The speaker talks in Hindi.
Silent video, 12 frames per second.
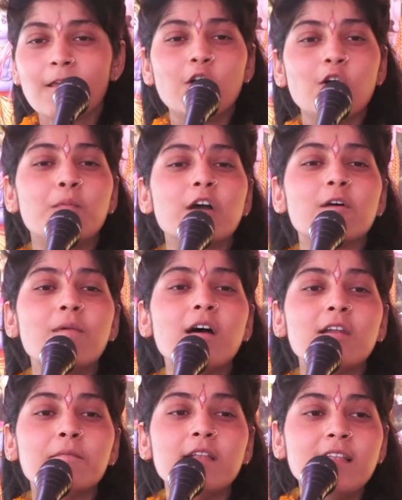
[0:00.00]
और
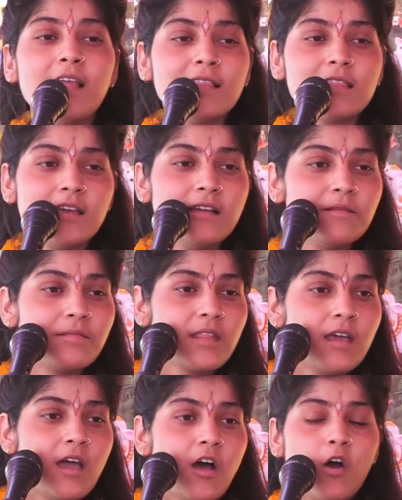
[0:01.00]
भगवान मिल जाते
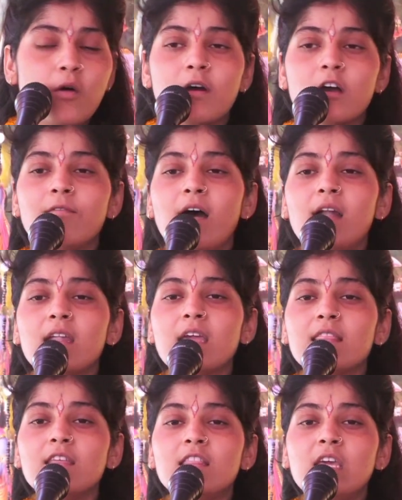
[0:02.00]
और भगवान
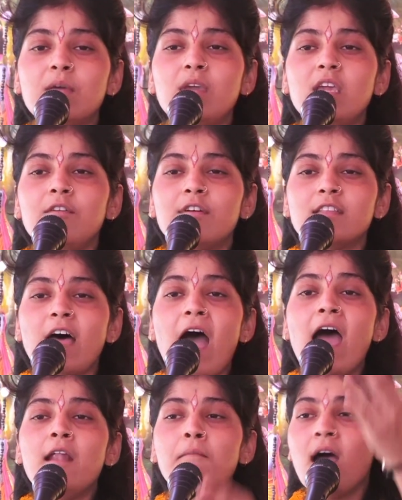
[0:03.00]
कहते देवी
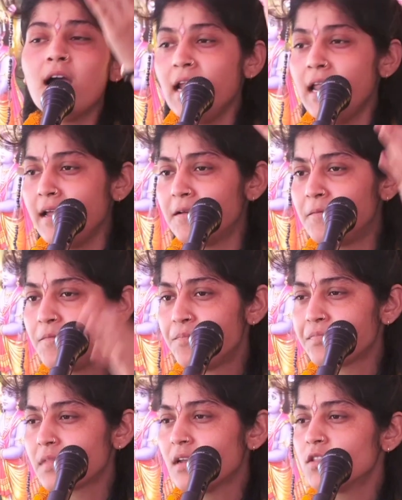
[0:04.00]
वरदान मांग ले
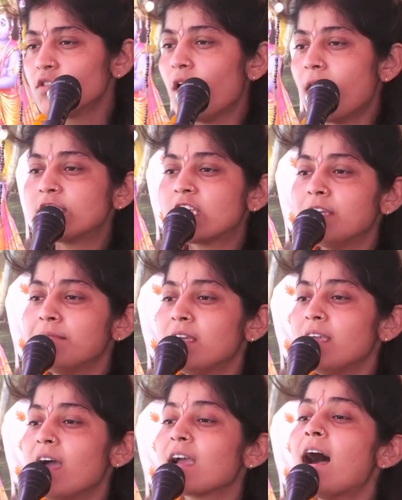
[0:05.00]
तो आज की
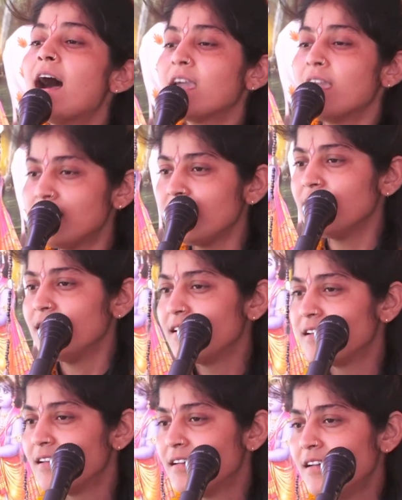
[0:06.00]
मैया कहा कहती
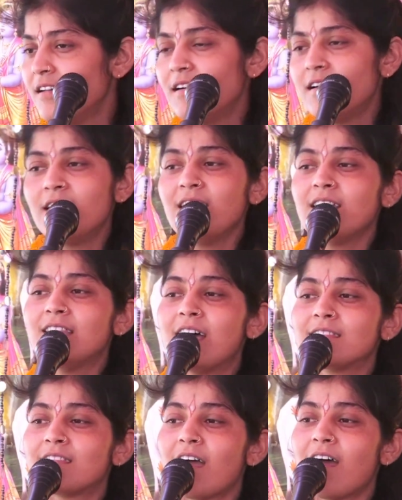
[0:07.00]
अरे
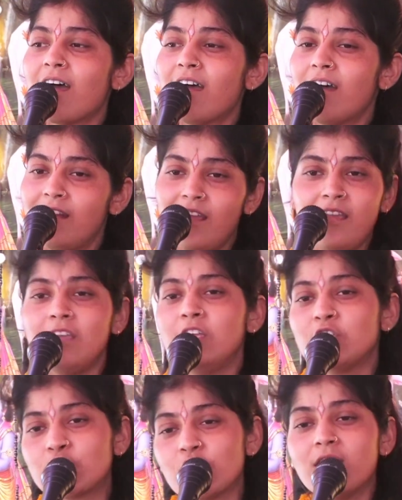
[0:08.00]
दाता अरे
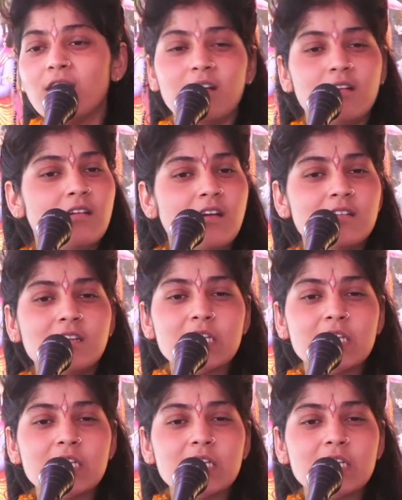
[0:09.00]
ईश्वर